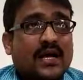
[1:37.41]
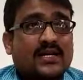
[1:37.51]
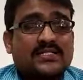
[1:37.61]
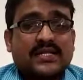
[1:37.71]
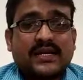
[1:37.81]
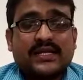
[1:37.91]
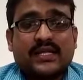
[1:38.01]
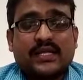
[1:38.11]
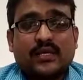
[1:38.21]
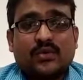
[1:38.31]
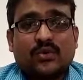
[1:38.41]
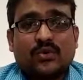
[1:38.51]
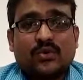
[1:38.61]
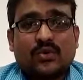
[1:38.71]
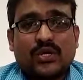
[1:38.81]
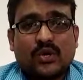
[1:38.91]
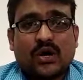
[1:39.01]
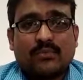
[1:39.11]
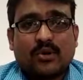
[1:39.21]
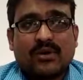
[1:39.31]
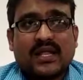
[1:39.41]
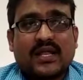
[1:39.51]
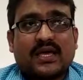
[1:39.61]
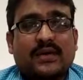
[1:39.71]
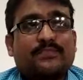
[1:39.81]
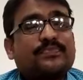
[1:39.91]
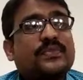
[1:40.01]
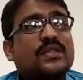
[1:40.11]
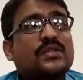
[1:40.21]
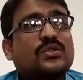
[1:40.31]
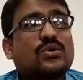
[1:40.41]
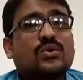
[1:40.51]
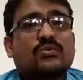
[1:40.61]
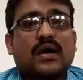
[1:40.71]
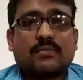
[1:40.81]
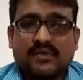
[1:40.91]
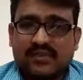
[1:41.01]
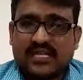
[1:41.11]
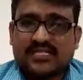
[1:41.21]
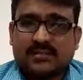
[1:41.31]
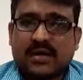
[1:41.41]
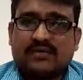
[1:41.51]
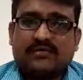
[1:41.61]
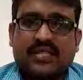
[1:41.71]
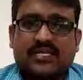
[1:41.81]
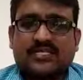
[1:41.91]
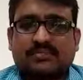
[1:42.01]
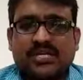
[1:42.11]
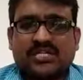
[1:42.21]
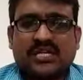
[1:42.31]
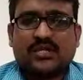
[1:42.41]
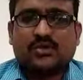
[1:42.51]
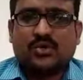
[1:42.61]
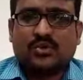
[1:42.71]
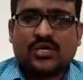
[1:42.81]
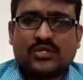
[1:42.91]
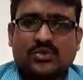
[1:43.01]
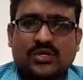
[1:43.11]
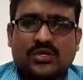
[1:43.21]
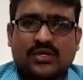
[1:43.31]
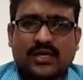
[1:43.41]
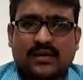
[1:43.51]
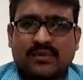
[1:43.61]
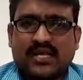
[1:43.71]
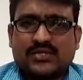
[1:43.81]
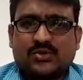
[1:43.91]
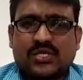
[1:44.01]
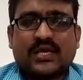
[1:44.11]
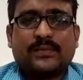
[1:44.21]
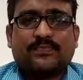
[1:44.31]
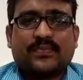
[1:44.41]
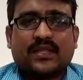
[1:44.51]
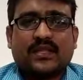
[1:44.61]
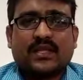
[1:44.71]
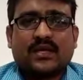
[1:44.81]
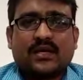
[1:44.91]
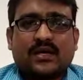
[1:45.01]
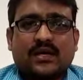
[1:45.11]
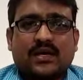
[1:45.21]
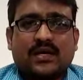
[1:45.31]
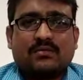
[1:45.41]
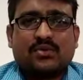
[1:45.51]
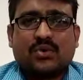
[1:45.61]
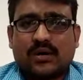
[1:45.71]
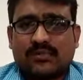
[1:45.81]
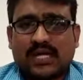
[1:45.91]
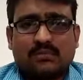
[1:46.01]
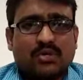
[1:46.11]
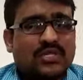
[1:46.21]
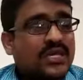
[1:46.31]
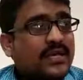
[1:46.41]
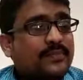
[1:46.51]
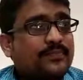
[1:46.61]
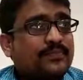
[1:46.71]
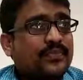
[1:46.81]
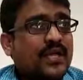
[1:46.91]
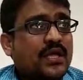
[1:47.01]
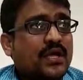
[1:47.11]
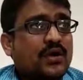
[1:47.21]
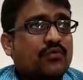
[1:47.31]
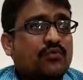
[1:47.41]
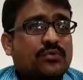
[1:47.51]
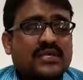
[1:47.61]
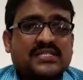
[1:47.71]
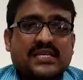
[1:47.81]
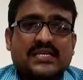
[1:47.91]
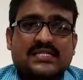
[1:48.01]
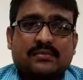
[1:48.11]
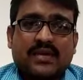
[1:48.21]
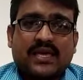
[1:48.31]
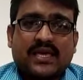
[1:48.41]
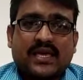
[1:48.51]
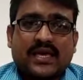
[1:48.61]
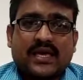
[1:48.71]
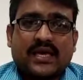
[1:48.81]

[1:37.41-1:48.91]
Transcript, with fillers: अगर स्टेट के लिए लो कोई लॉ आपको बनाना है तो वहाँ पे विधानसभा है विधान परिषद है दोनों के जो एम होते हैं हम उनको आमदार बोलते हैं उनमें से किसी भी एक